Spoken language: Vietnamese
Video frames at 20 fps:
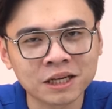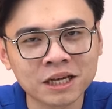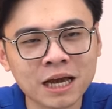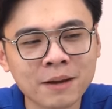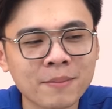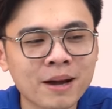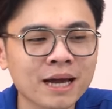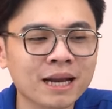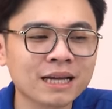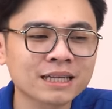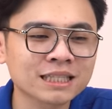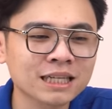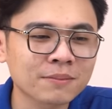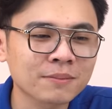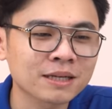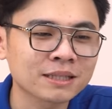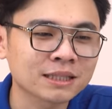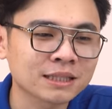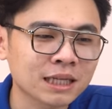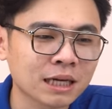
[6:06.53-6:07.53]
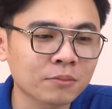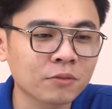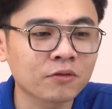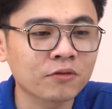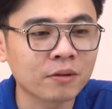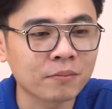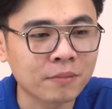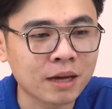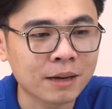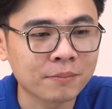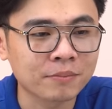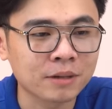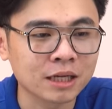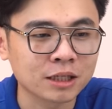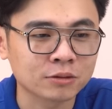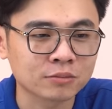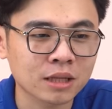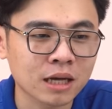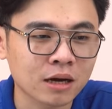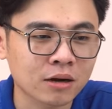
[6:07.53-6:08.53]
Gigabyte đã trang bị sẵn một phần mềm để
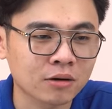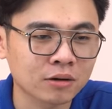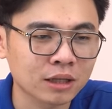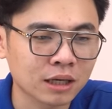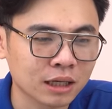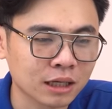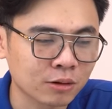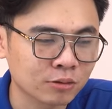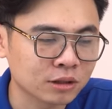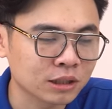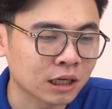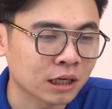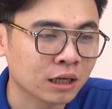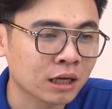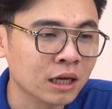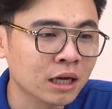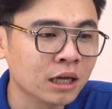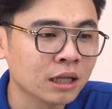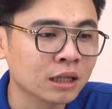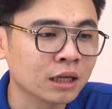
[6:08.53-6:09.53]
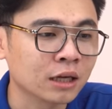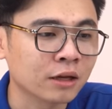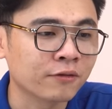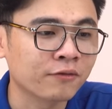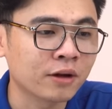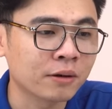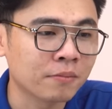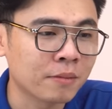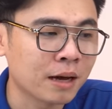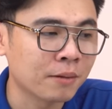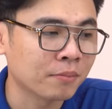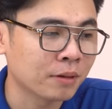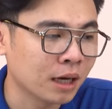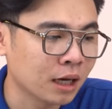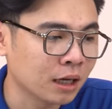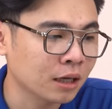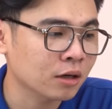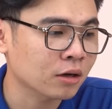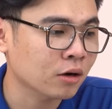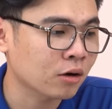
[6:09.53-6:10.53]
chúng ta có thể điều chỉnh. Thì phần mềm
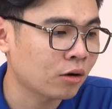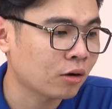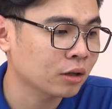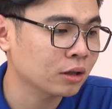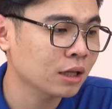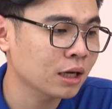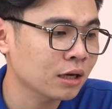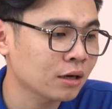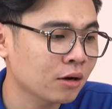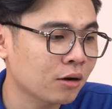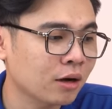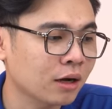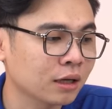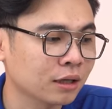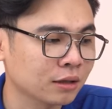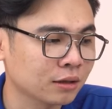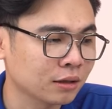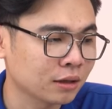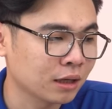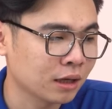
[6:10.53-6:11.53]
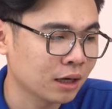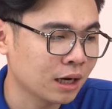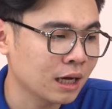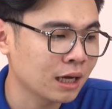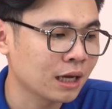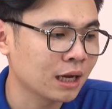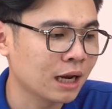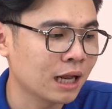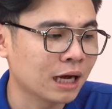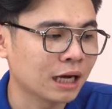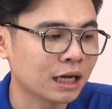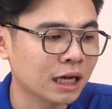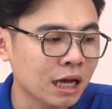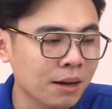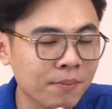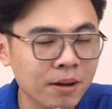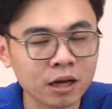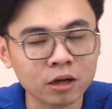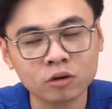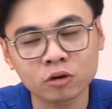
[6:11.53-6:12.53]
đấy có tên gọi ở đây là
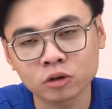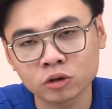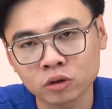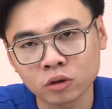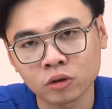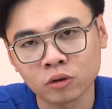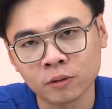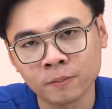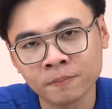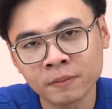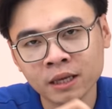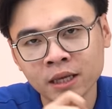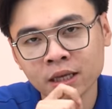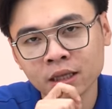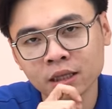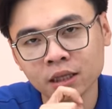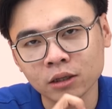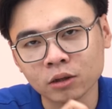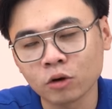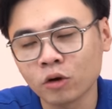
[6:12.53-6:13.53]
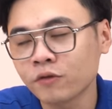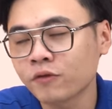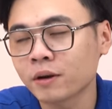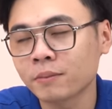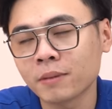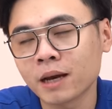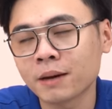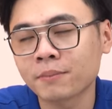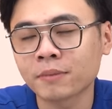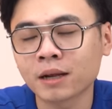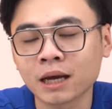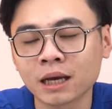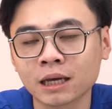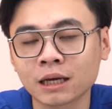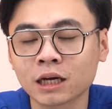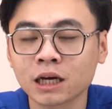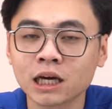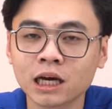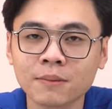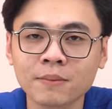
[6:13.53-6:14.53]
Gigabyte Control. Thì đối phần mềm này
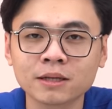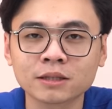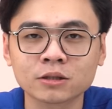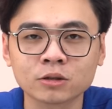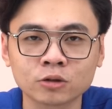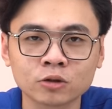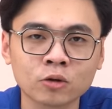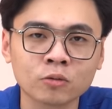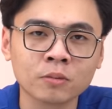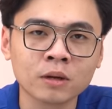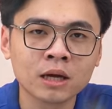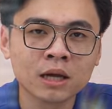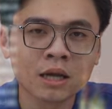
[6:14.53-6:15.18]
khi các bạn sử dụng,